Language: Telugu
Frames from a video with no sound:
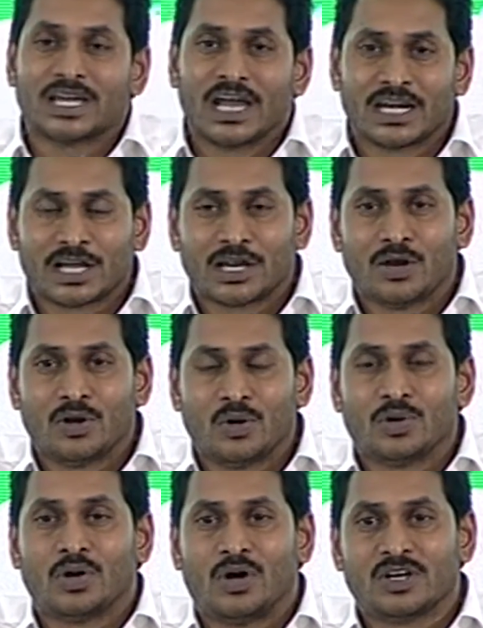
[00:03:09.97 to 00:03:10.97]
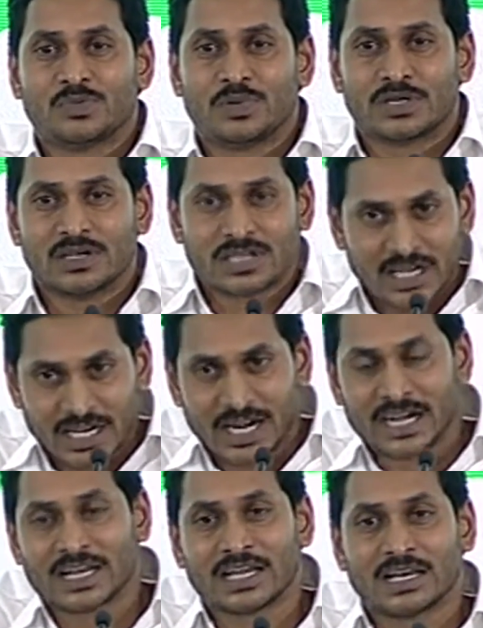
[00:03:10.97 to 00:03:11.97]
కేటగిరీలో ఉన్న హాస్పిటల్స్ ఏ
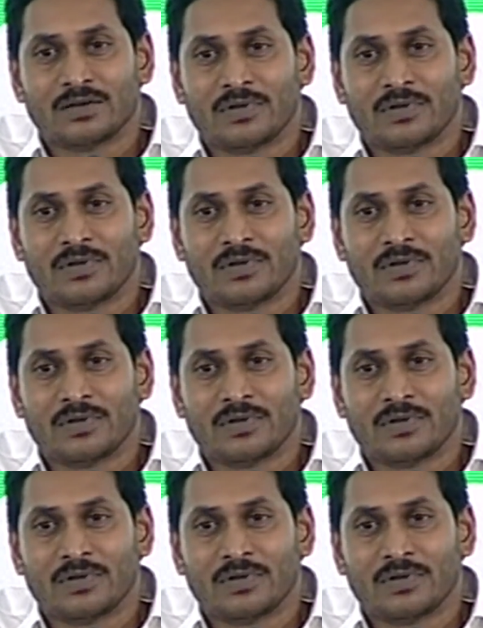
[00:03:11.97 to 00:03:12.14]
కేటగిరీ